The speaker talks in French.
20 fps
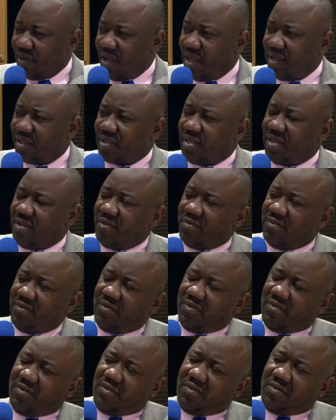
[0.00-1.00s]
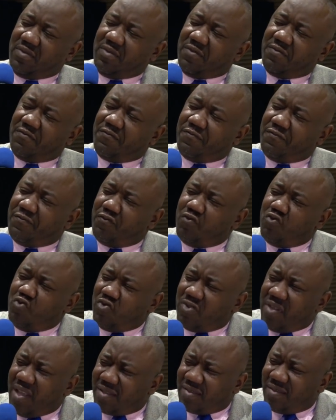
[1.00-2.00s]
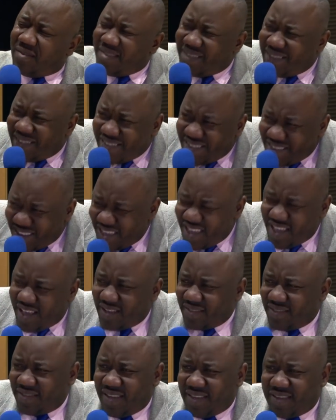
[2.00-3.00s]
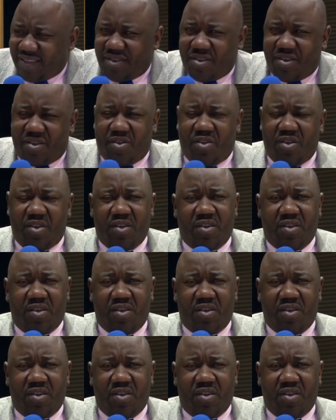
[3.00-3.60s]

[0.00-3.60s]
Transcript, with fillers: Est-ce que vous attendiez à ce que